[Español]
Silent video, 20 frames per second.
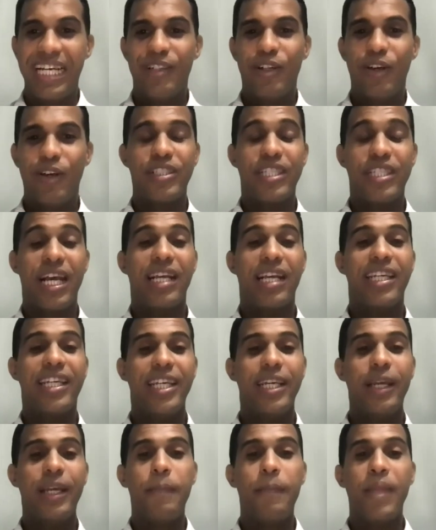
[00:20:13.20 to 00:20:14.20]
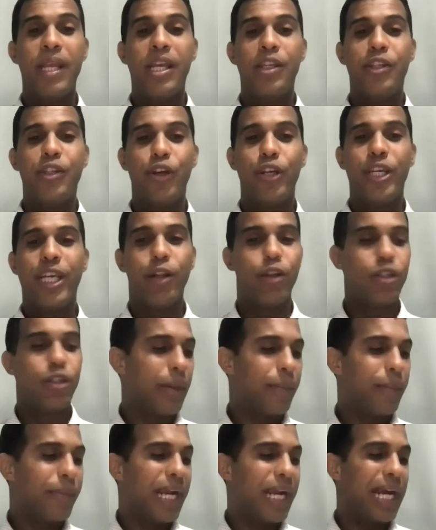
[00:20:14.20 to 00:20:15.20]
Entonces aquí yo quiero
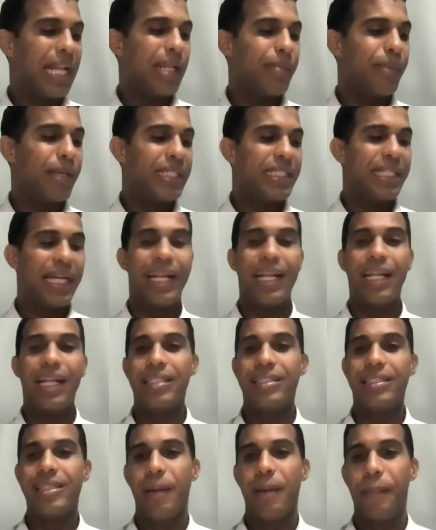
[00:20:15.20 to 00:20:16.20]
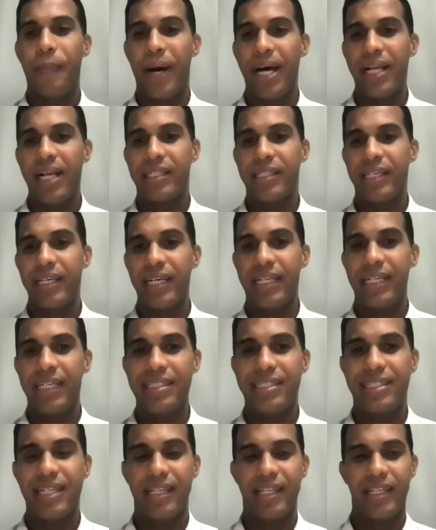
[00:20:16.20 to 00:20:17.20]
también alimentarle esa parte en
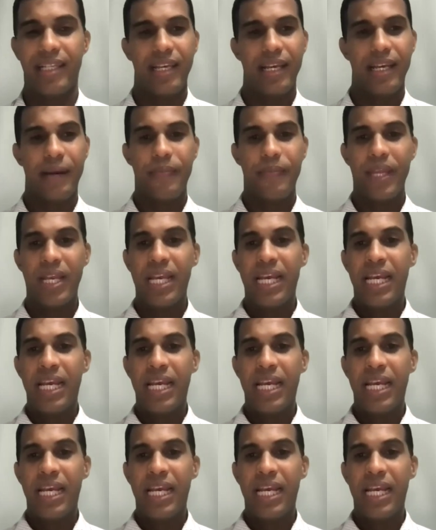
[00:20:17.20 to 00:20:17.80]
este día,